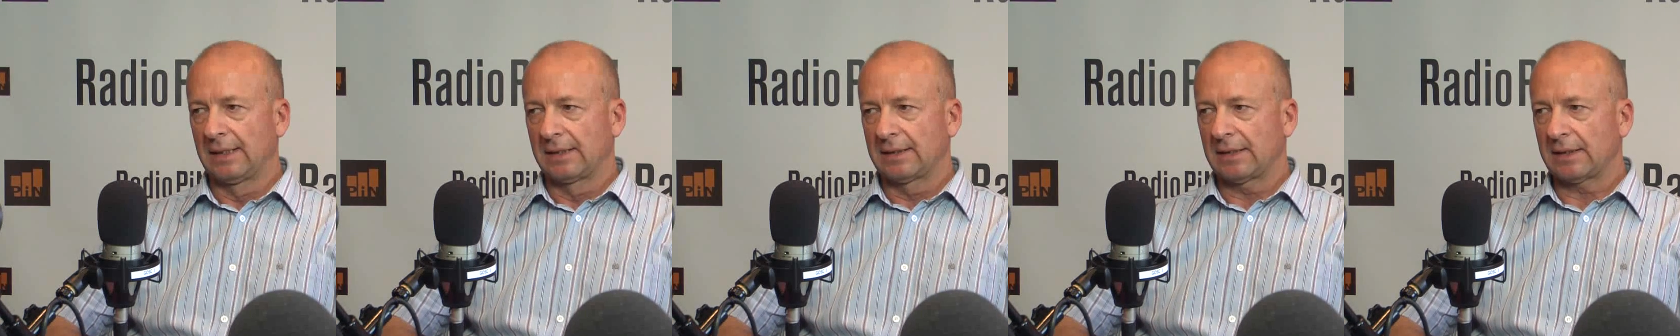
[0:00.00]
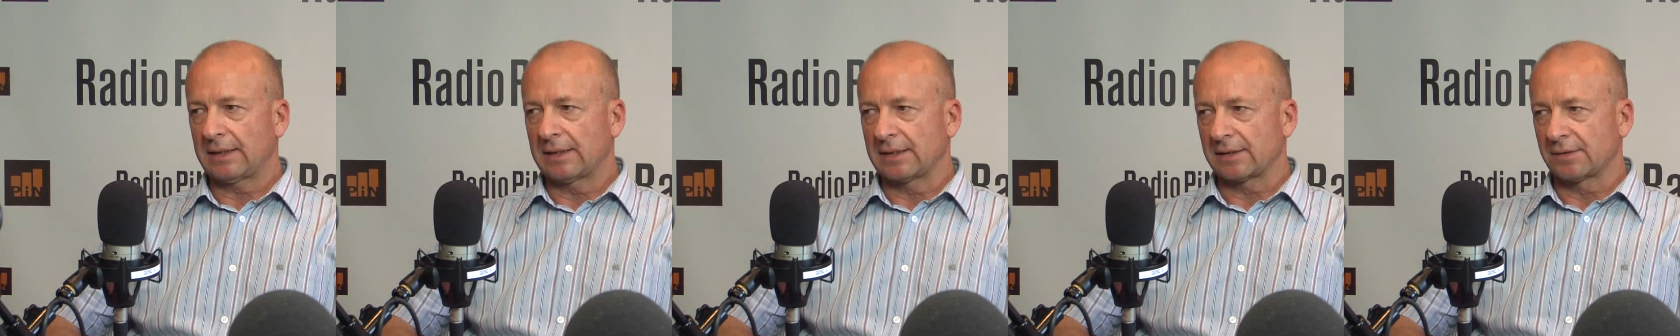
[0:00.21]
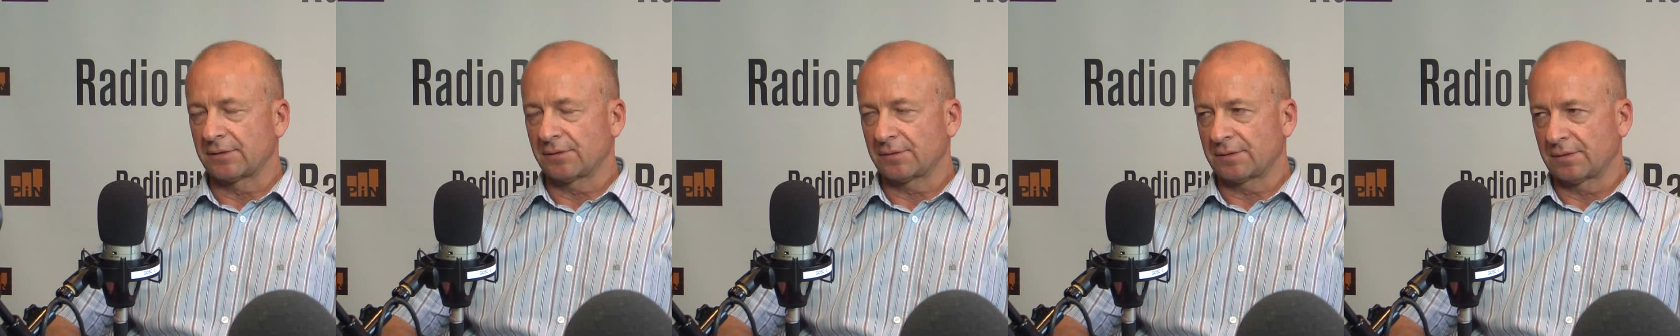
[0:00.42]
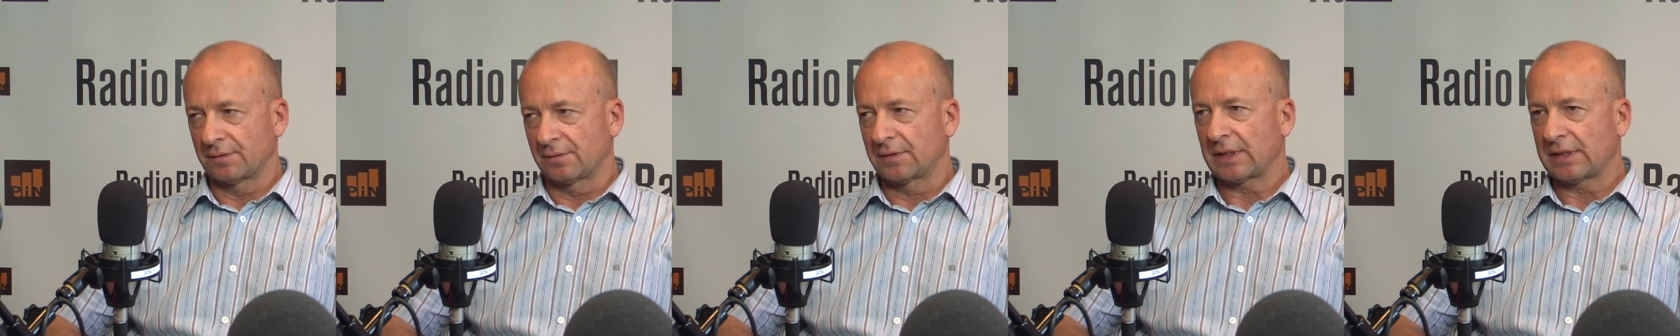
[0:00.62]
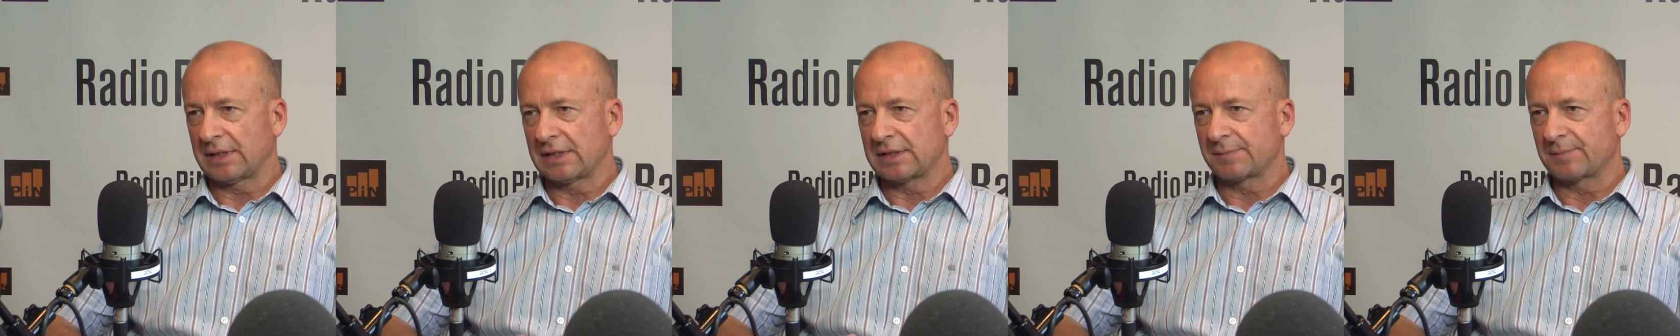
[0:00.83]
Tak jest, no,
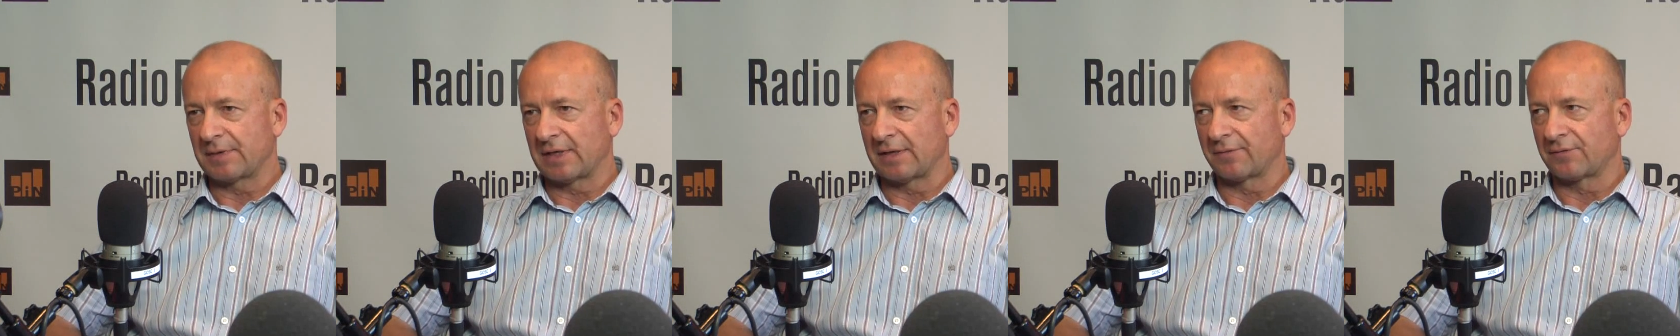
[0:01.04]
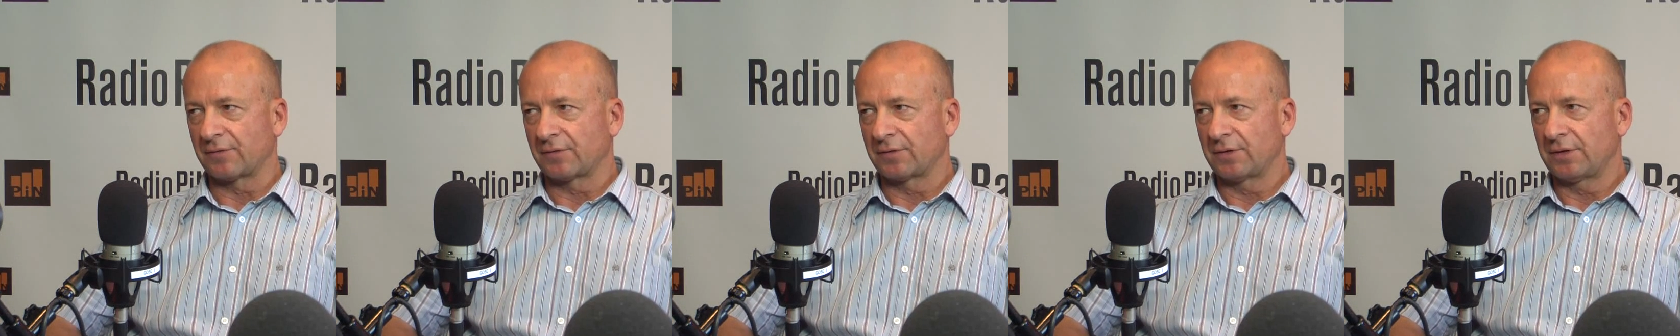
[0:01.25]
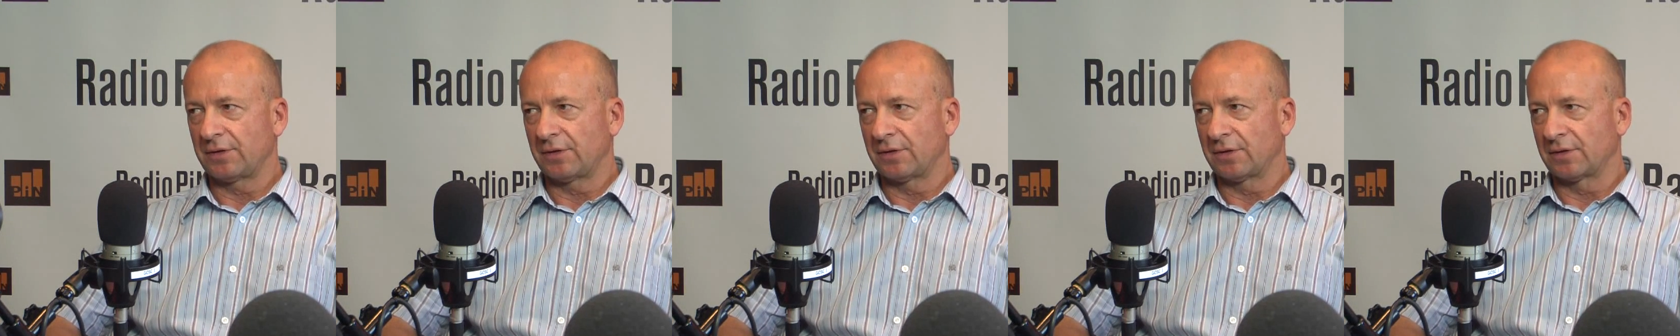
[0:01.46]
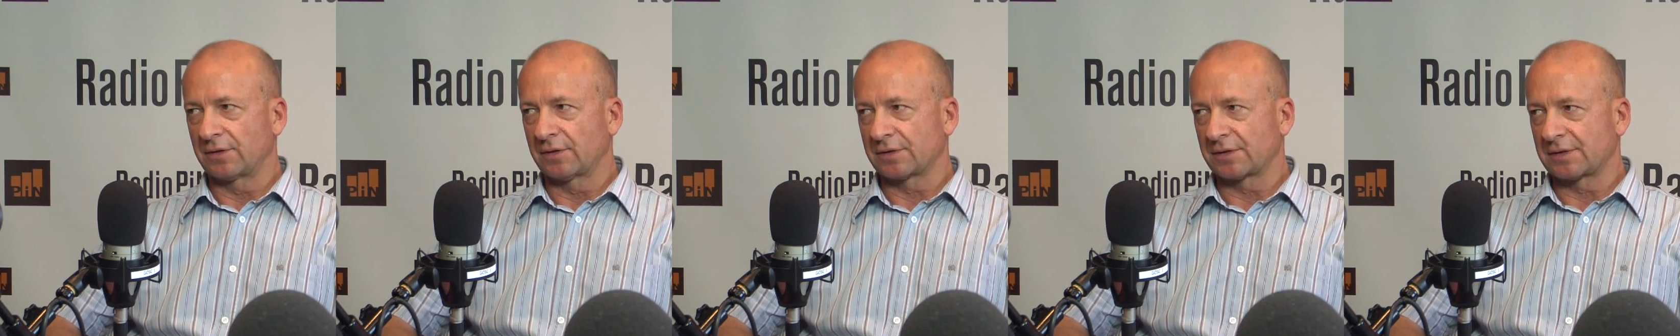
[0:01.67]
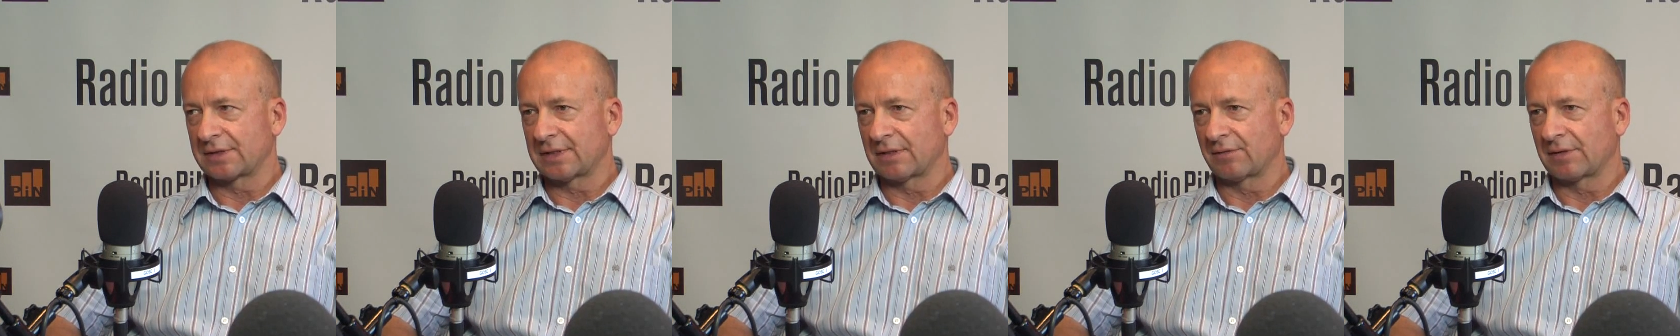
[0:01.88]
takie jest prawo i
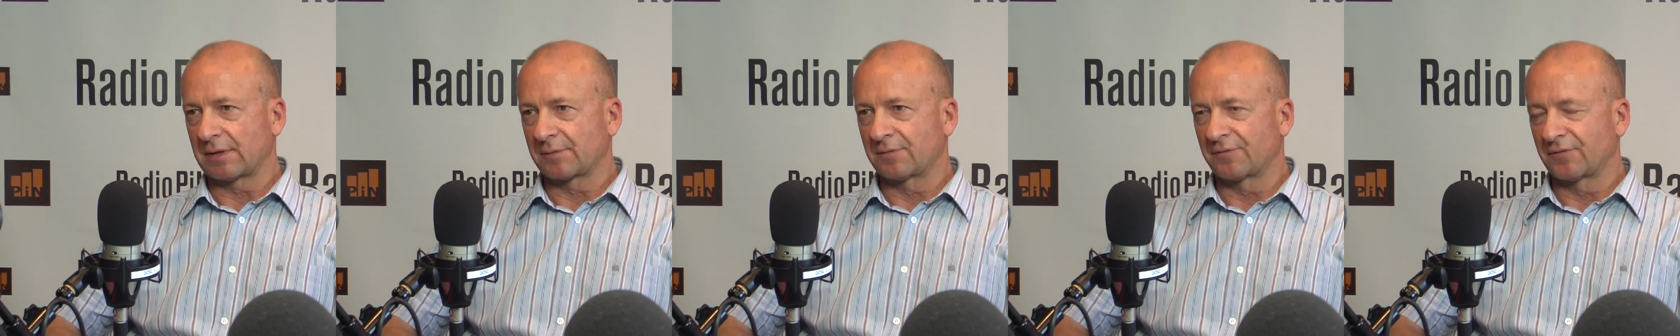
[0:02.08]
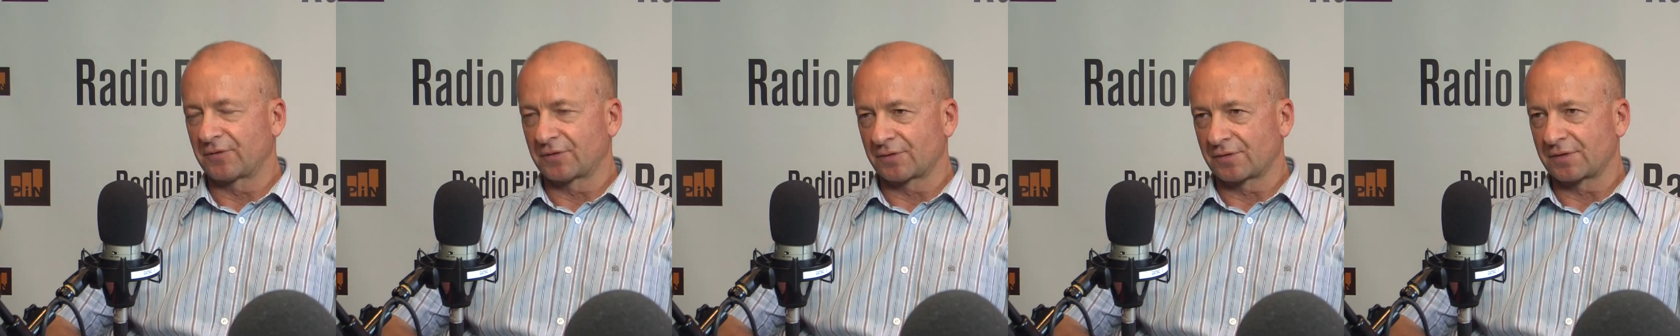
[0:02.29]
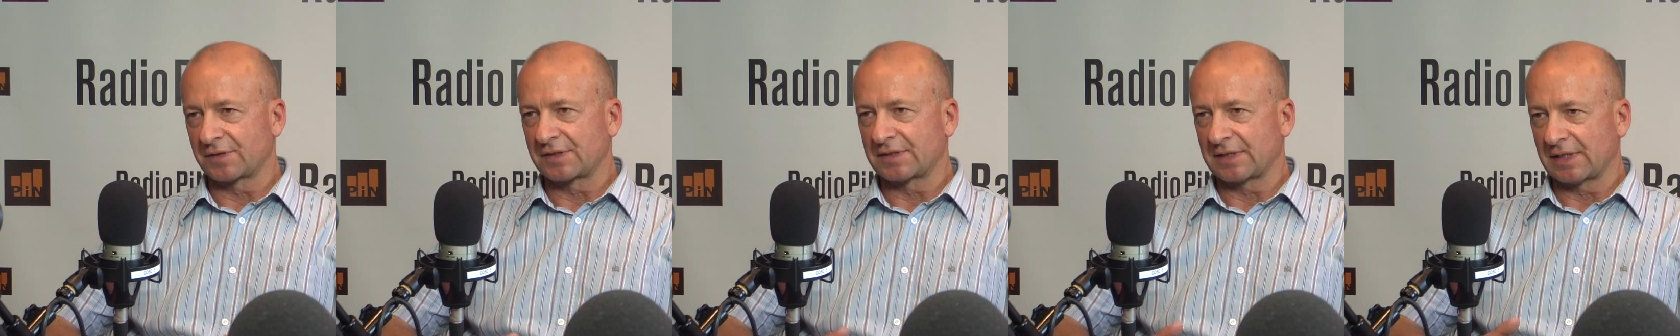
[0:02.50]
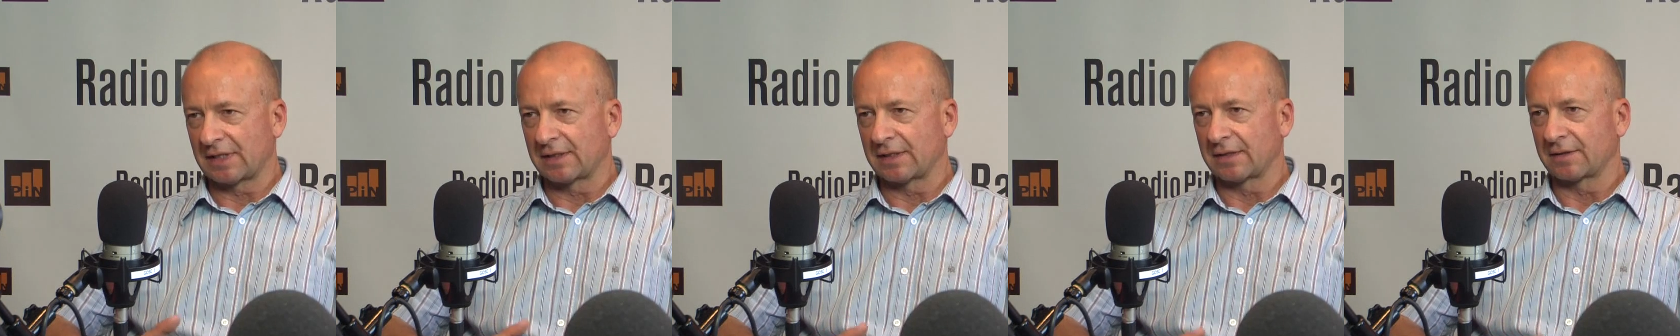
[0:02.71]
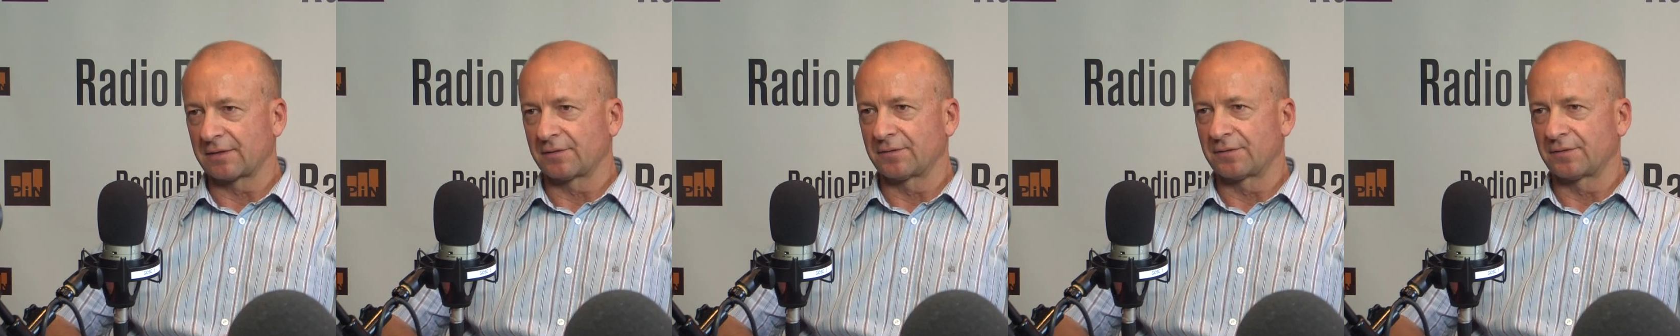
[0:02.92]
ono zostało jakby wykorzystane,